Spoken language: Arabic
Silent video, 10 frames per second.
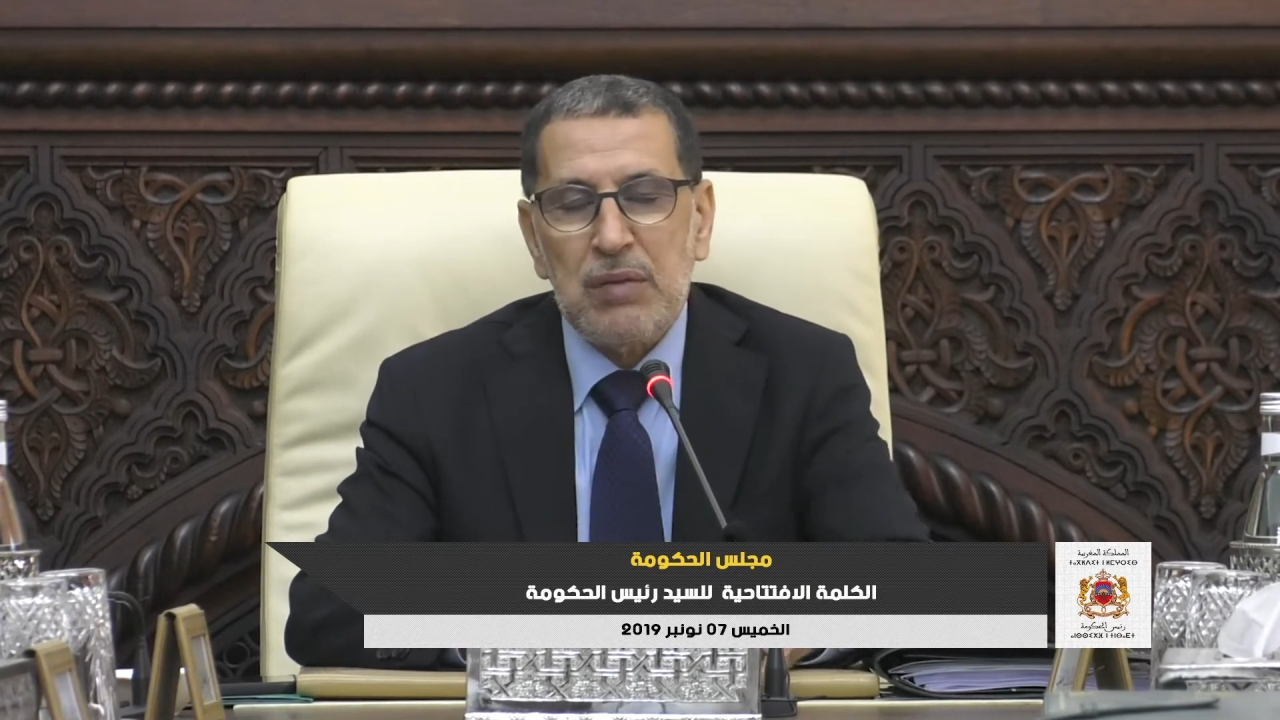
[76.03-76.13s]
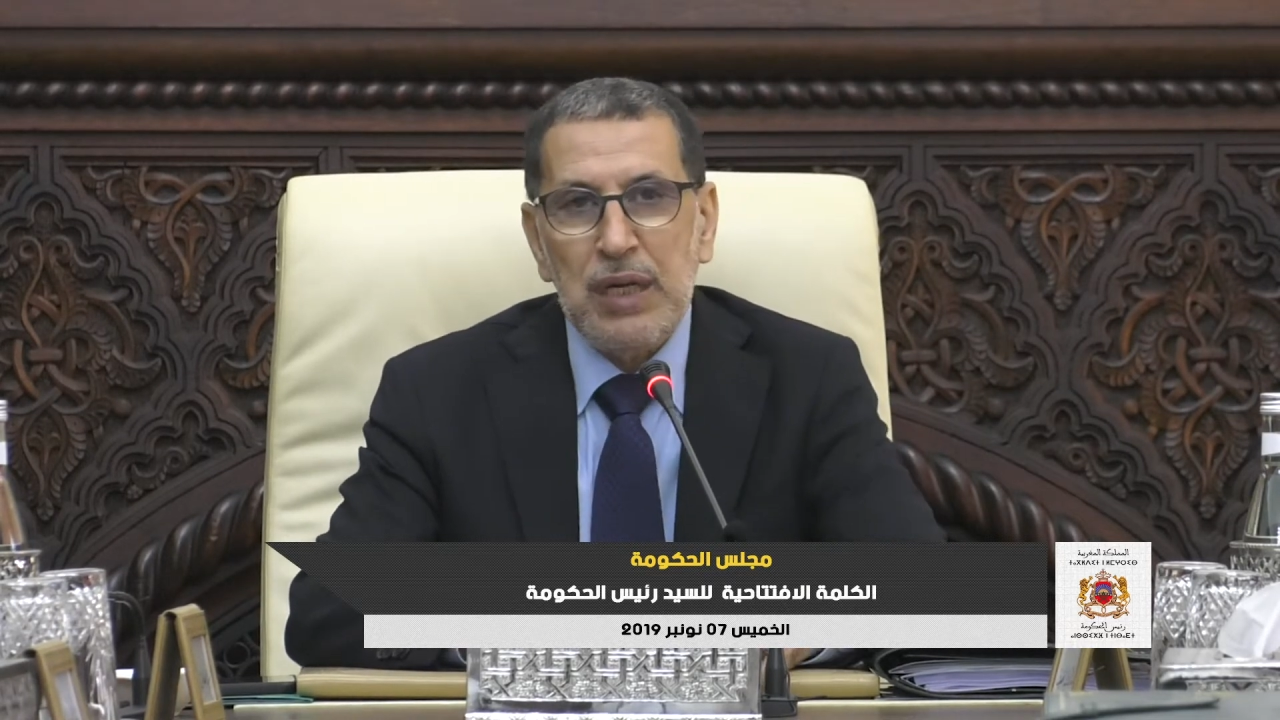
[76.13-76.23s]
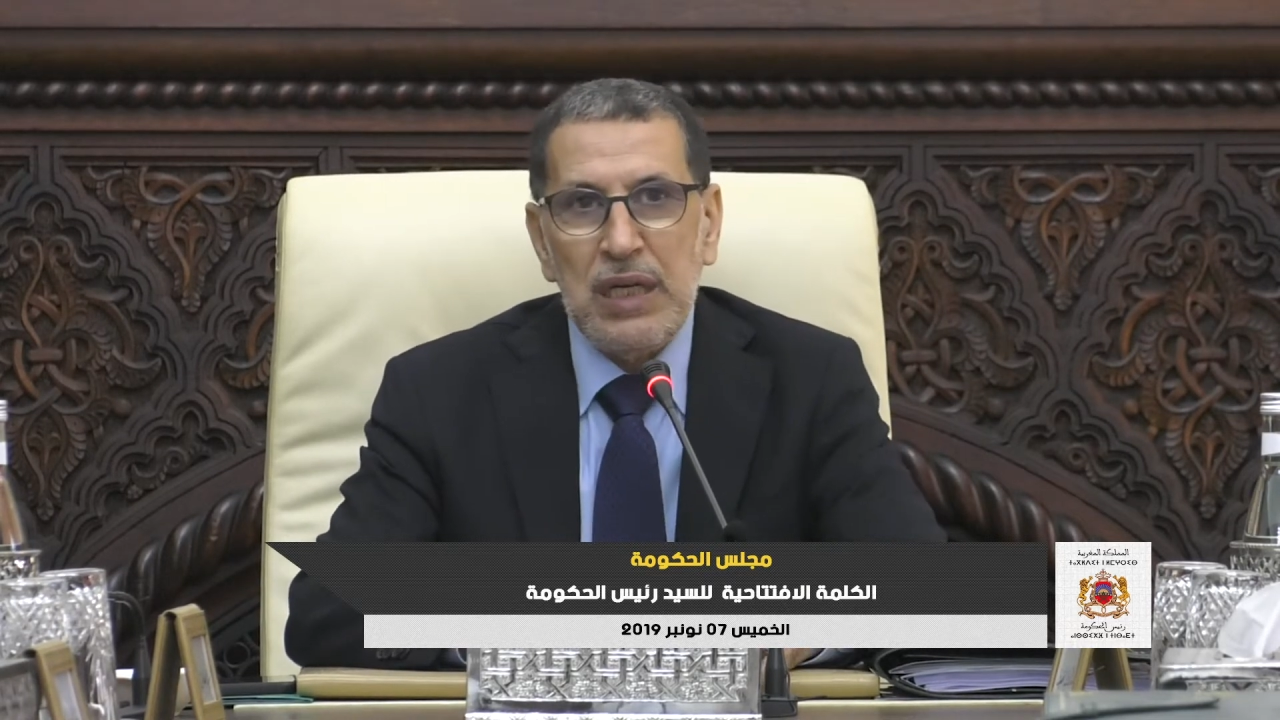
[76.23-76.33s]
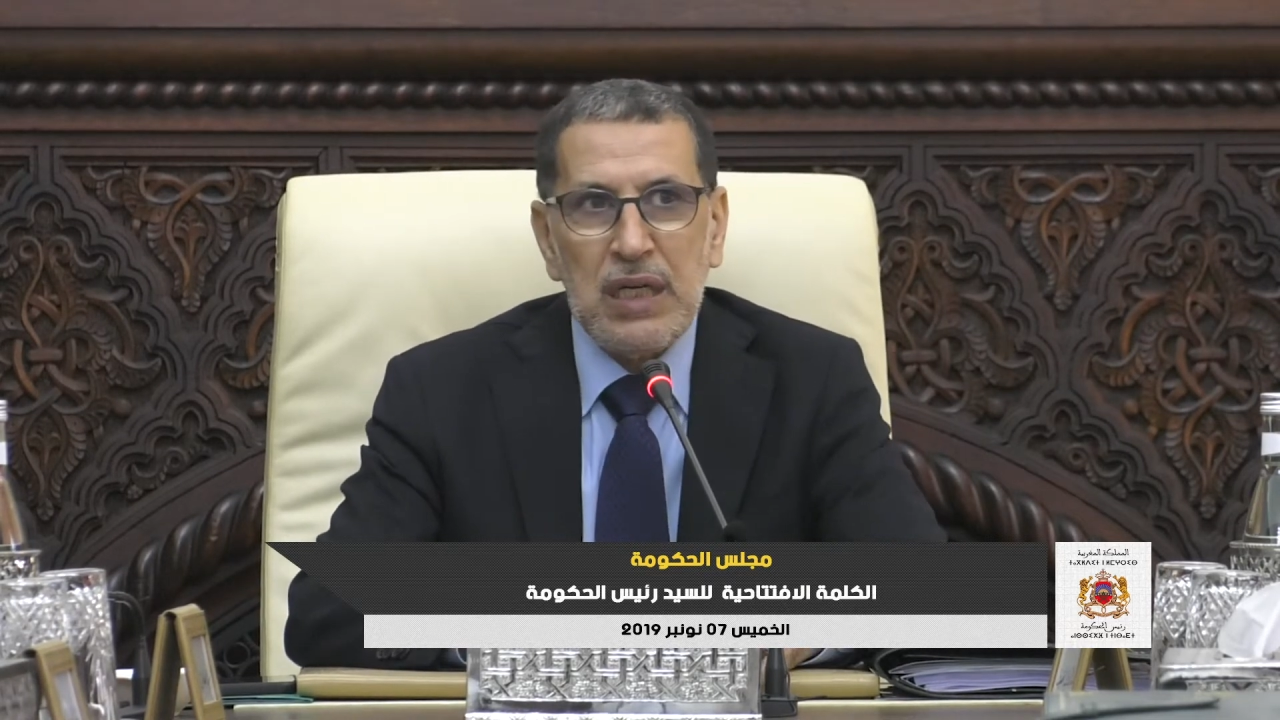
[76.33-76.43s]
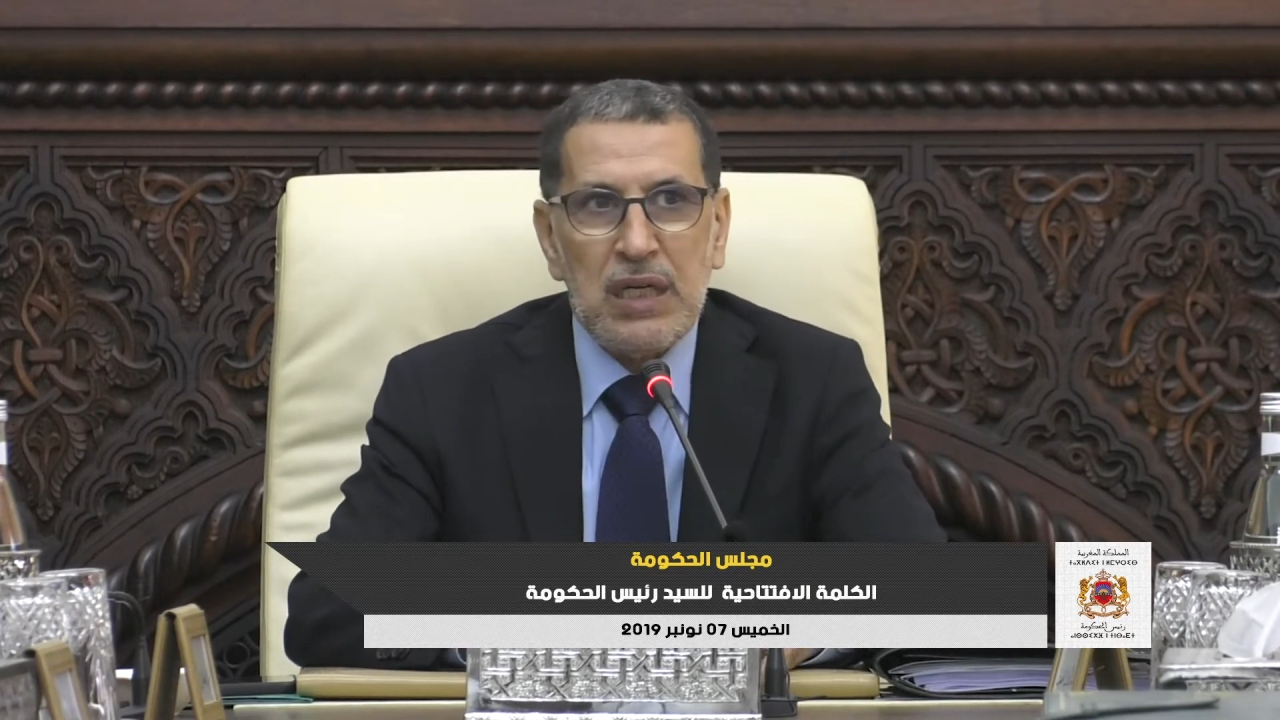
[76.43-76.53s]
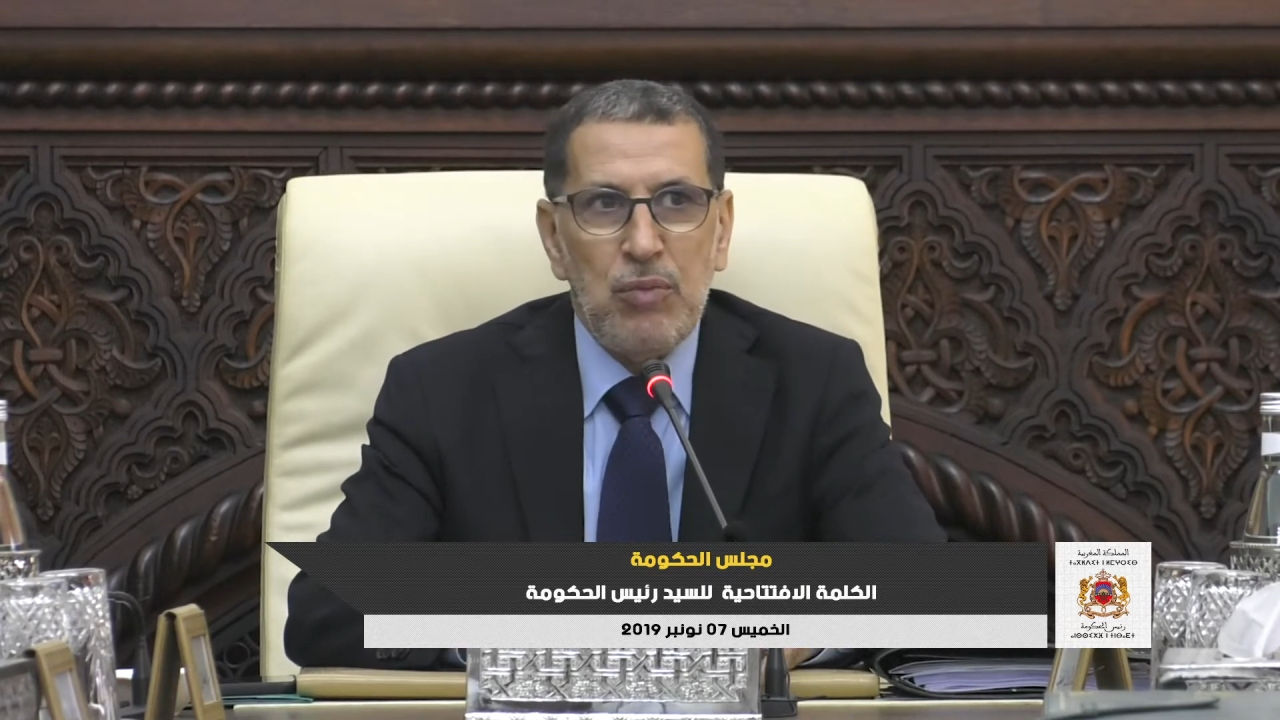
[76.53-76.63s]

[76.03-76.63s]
الملك